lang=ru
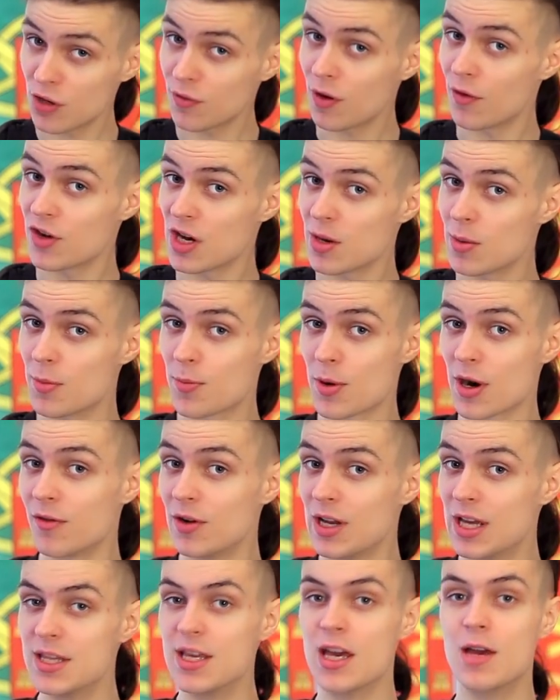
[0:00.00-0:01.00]
во время
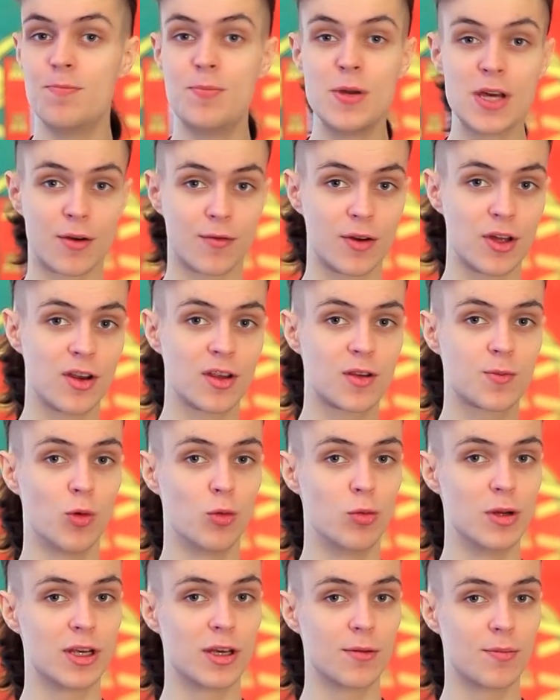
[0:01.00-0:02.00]
правления Первой
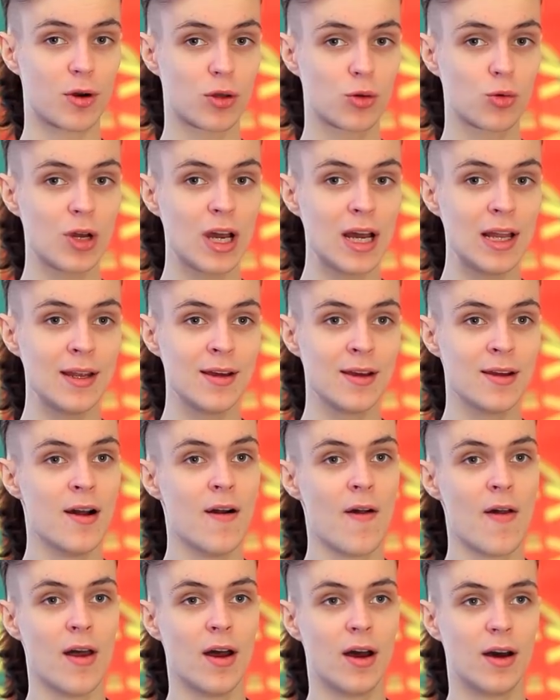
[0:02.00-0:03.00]
Республики Португалии
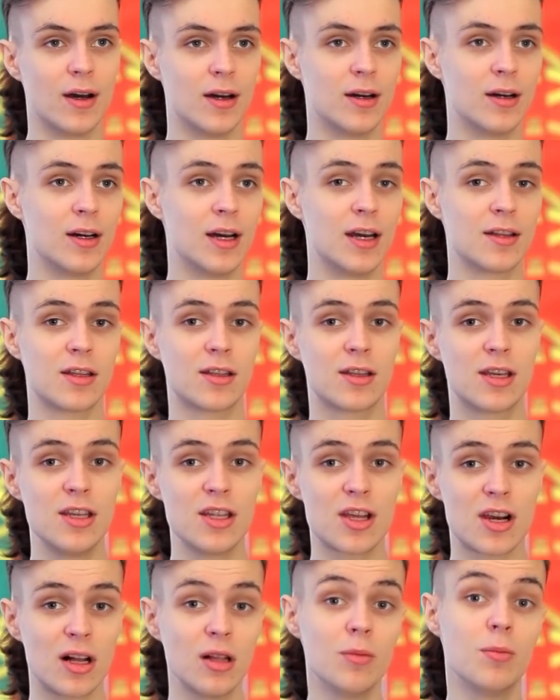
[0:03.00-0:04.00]
э, этот
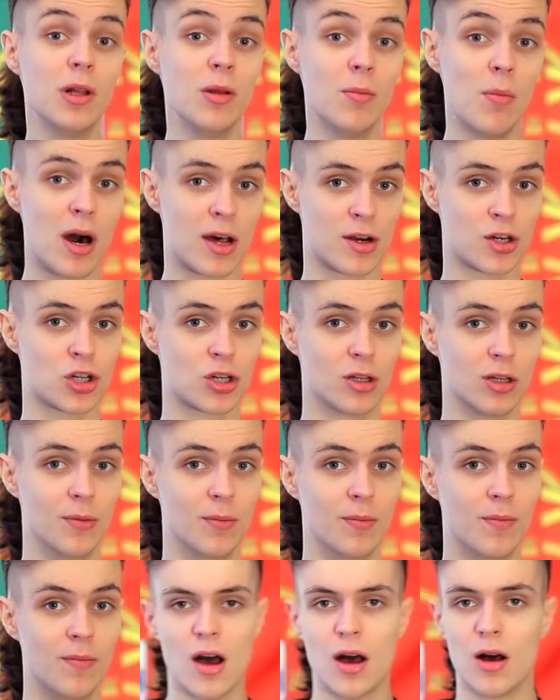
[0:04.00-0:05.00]
генерал был
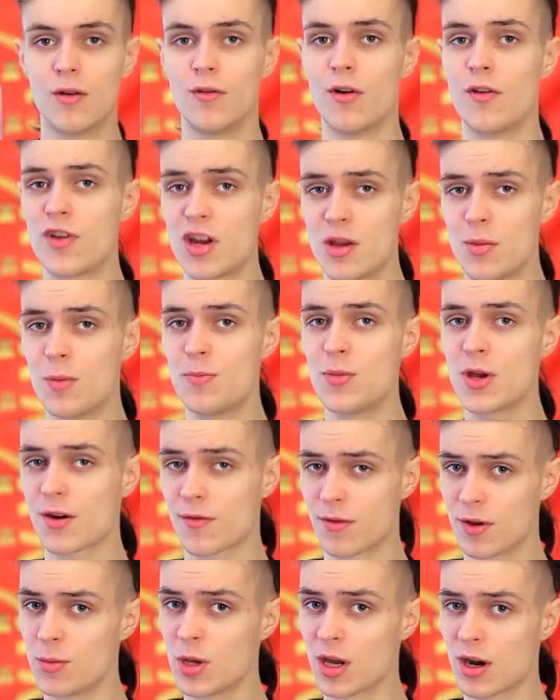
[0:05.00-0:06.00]
маршалом. Во время
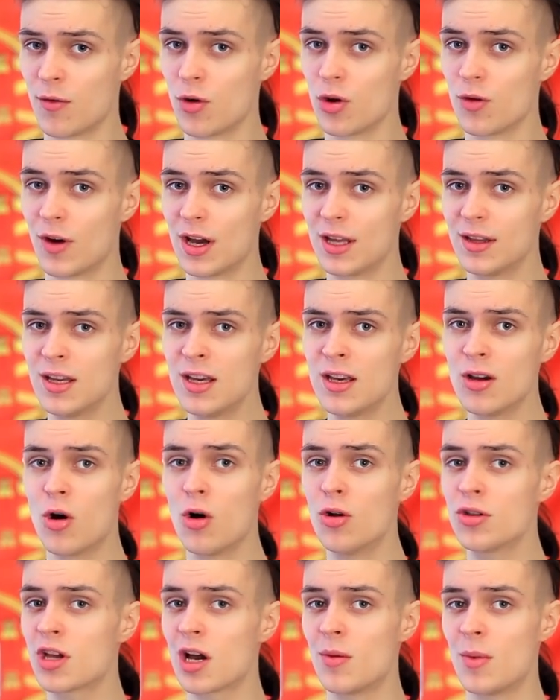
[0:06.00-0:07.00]
Первой мировой войны
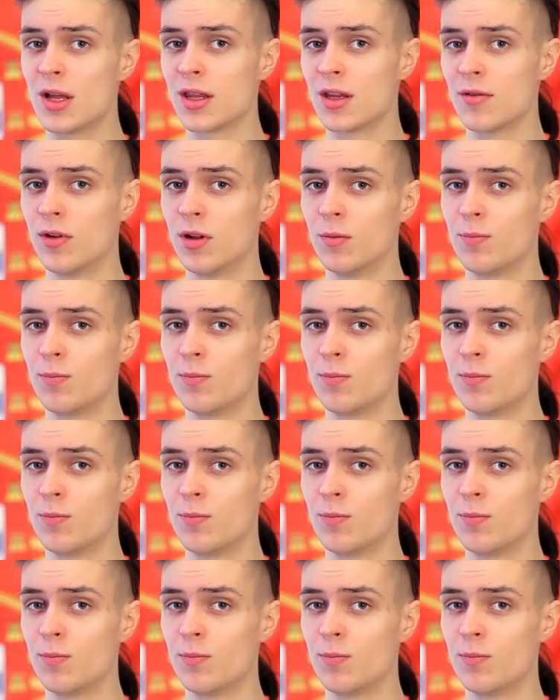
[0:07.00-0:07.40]
он командовал